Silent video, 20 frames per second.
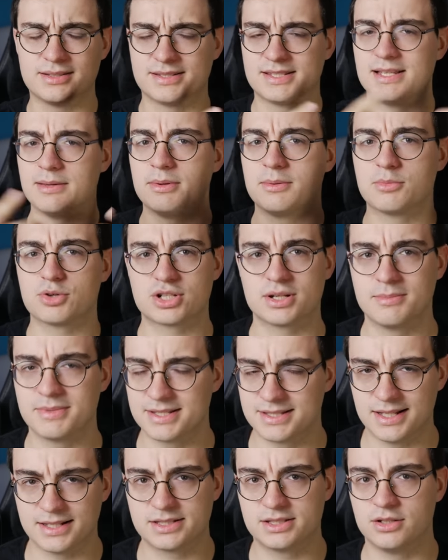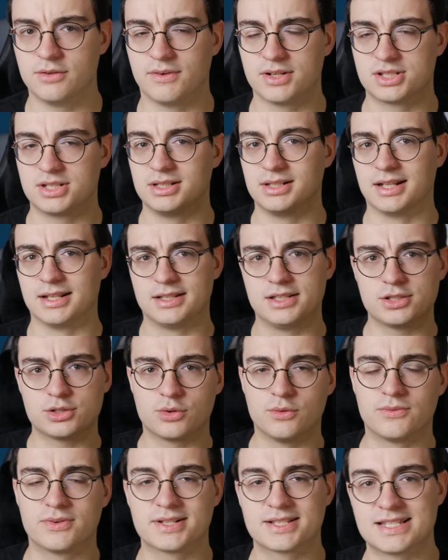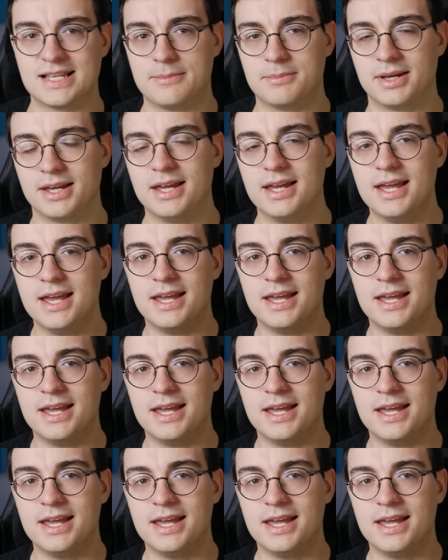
Sami możemy zdecydować ile dysków chcemy,